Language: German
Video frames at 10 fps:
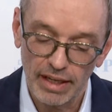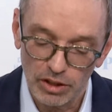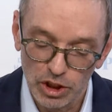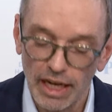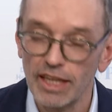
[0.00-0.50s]

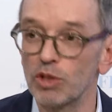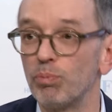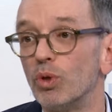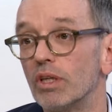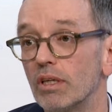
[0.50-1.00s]
Als
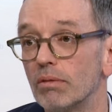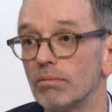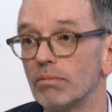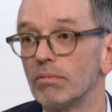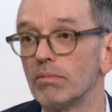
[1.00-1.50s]
Staatsbürger
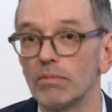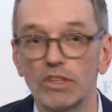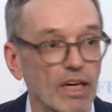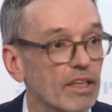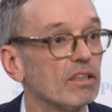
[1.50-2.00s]

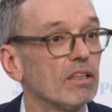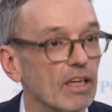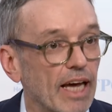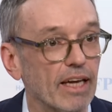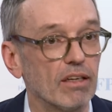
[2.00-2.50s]
sage ich
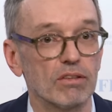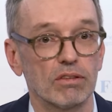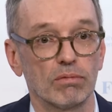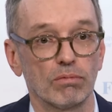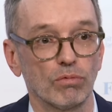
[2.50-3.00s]
Ihnen
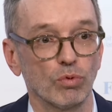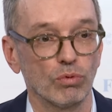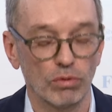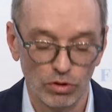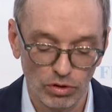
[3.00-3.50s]
eines.
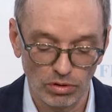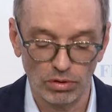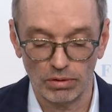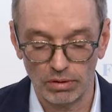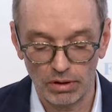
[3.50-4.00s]

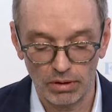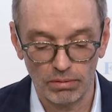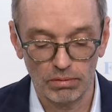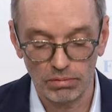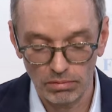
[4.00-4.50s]
Das
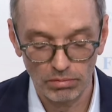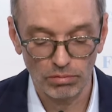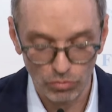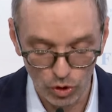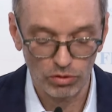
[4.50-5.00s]
äh,
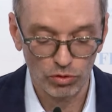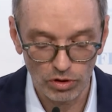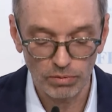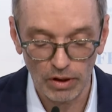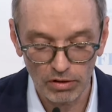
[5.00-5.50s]
ja,
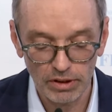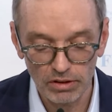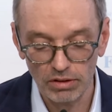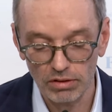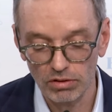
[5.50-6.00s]
das ist mir auch
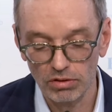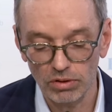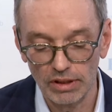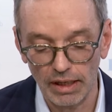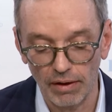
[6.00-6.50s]
wichtig, das
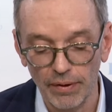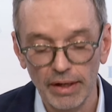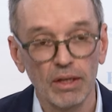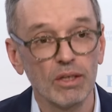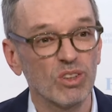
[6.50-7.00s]
zu sagen.
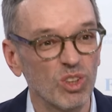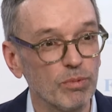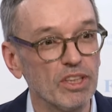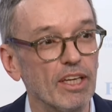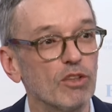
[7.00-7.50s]
Da
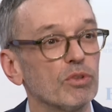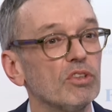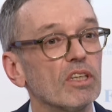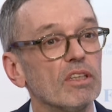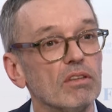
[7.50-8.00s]
hat mich
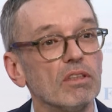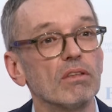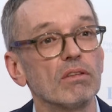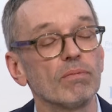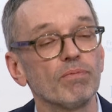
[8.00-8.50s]
etwas
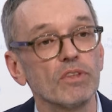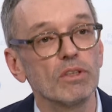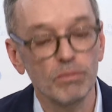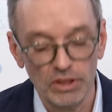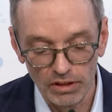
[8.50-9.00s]
irritiert.
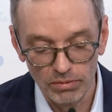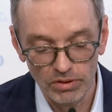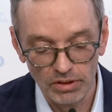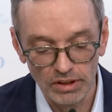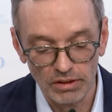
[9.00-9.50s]
Da hat mich
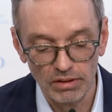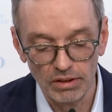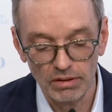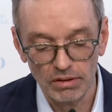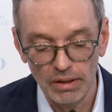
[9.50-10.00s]
etwas
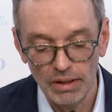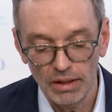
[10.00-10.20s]
irritiert.